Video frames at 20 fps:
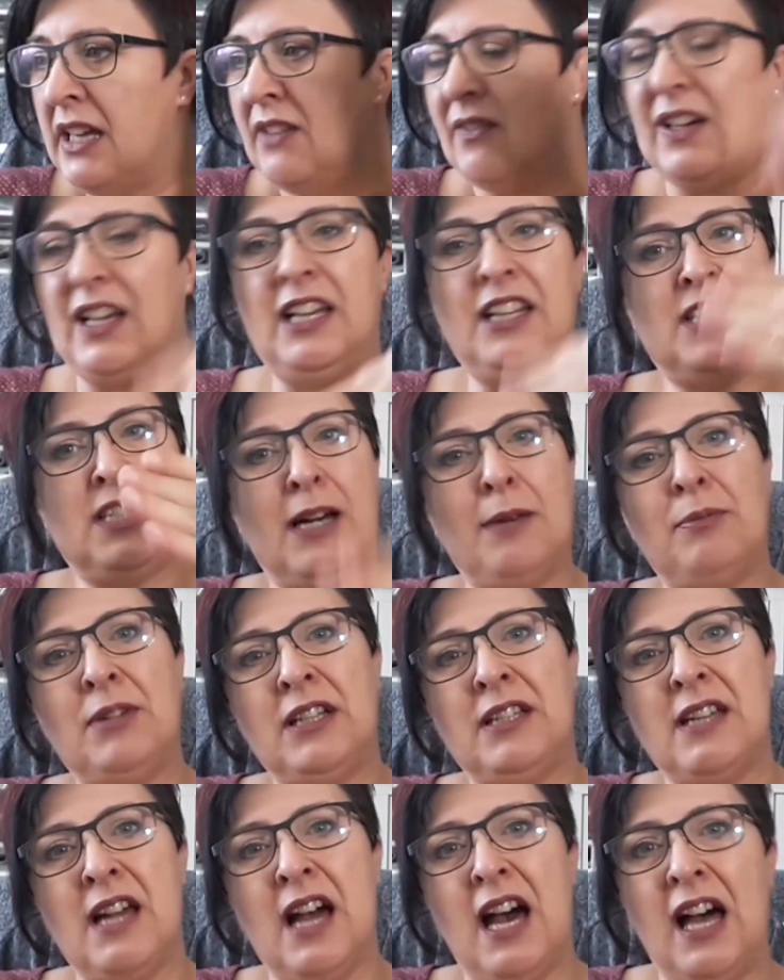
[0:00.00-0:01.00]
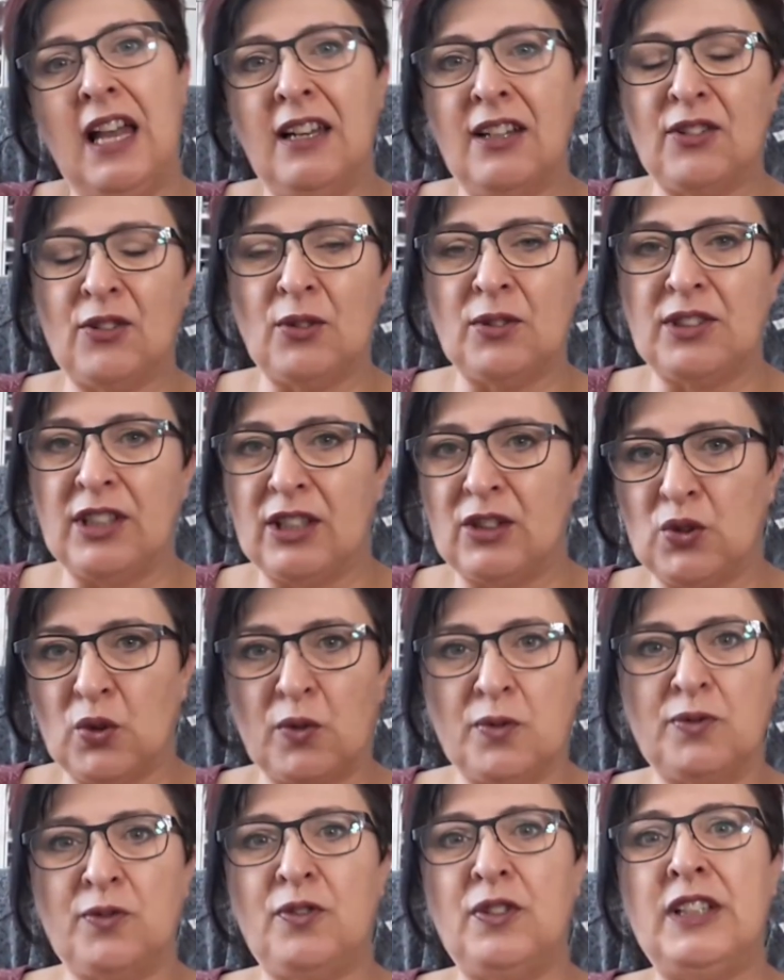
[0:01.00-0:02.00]
weil ich habe das ja alles unter
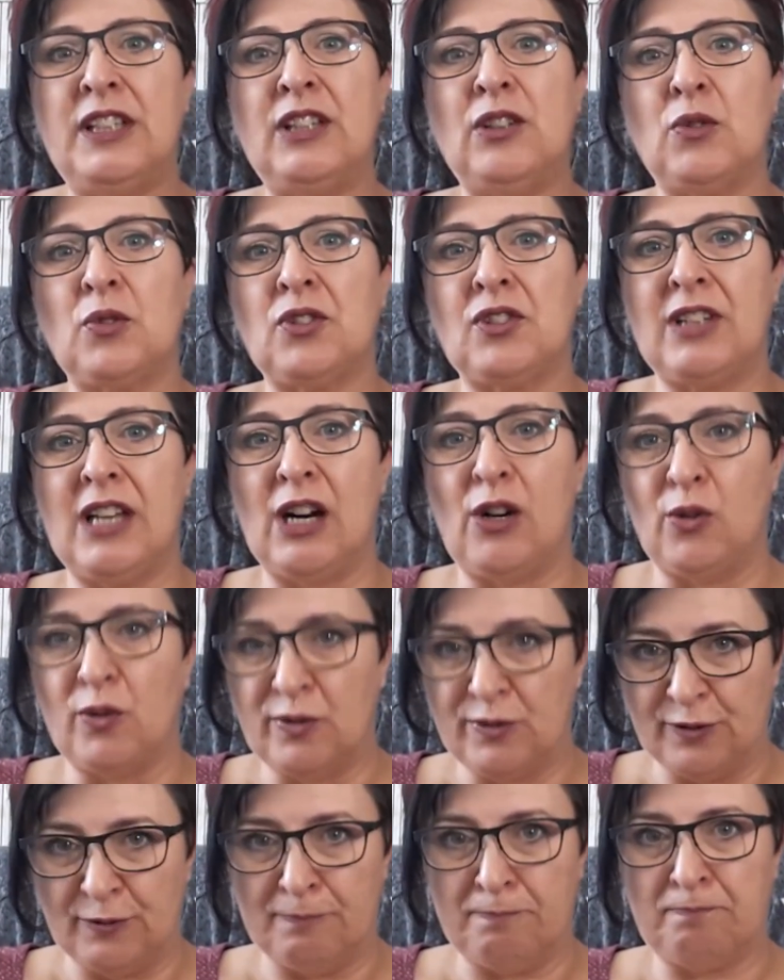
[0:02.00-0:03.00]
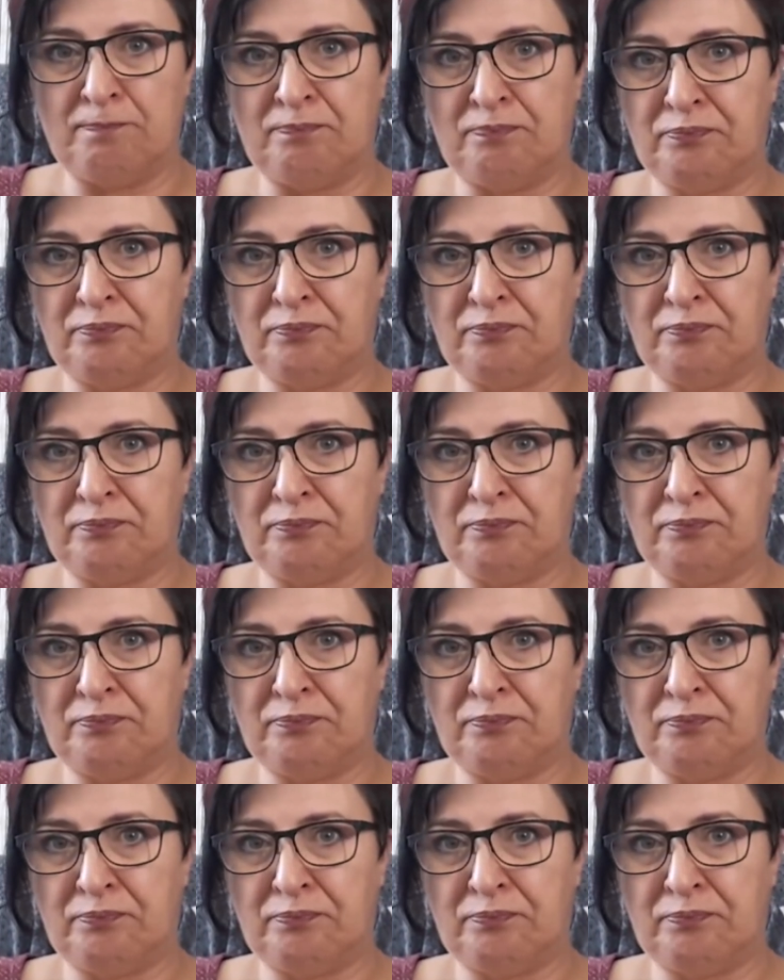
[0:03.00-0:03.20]
Duftvideos laufen.